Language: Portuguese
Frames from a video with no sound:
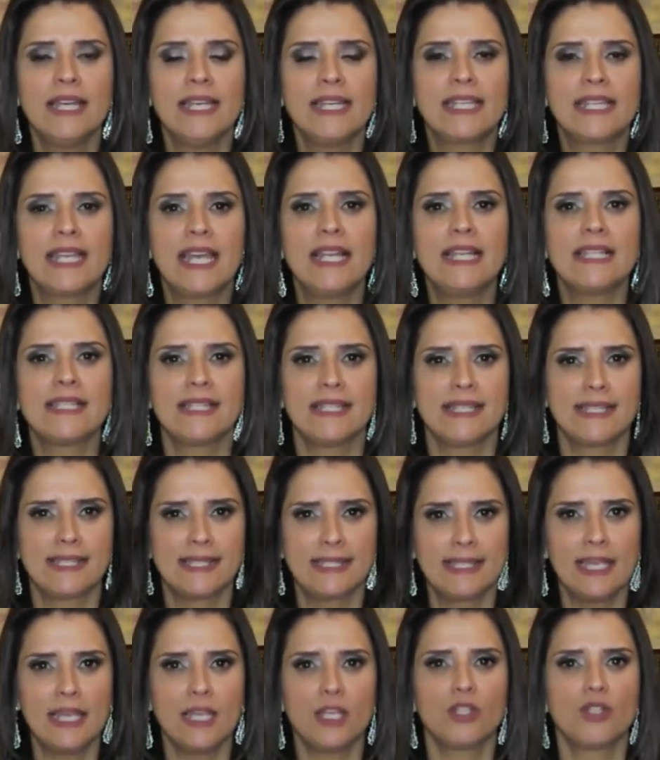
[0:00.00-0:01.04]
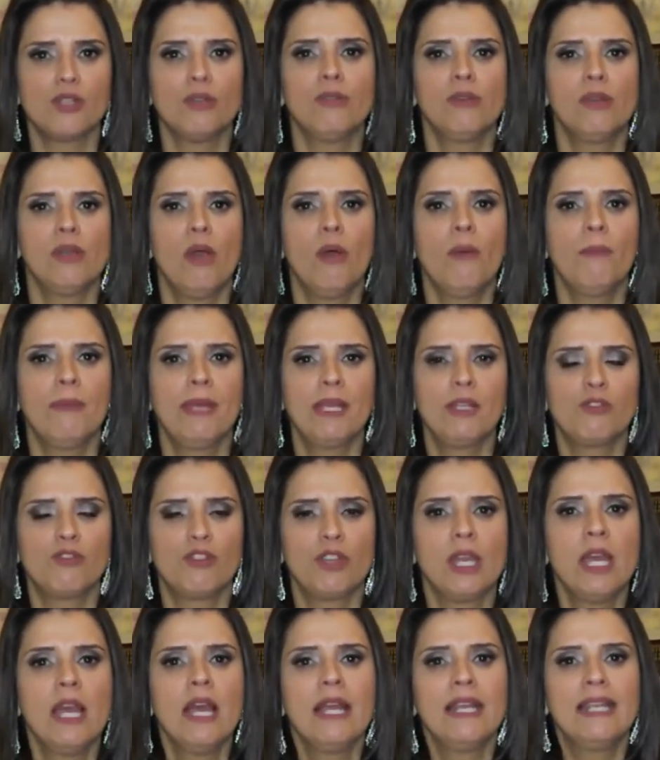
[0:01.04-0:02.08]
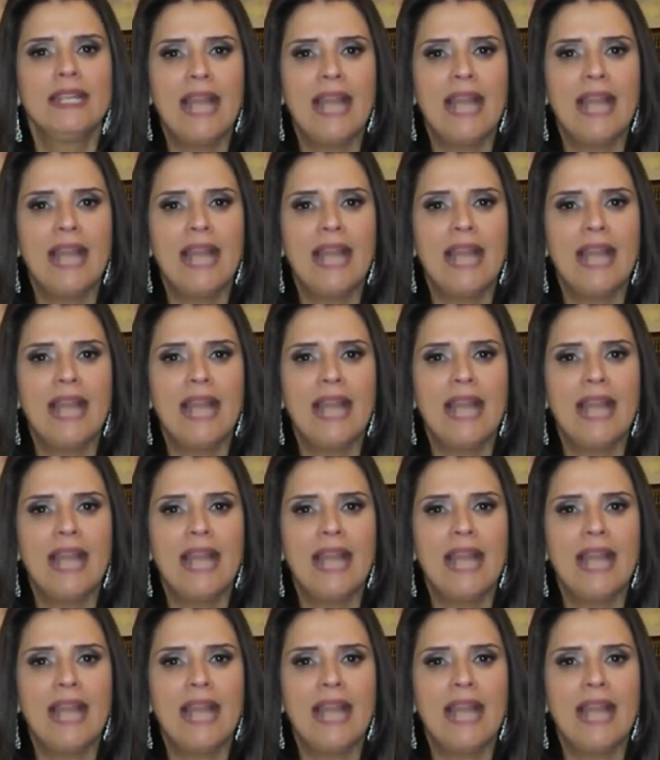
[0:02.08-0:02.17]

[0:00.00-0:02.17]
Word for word: e que eles estejam realmente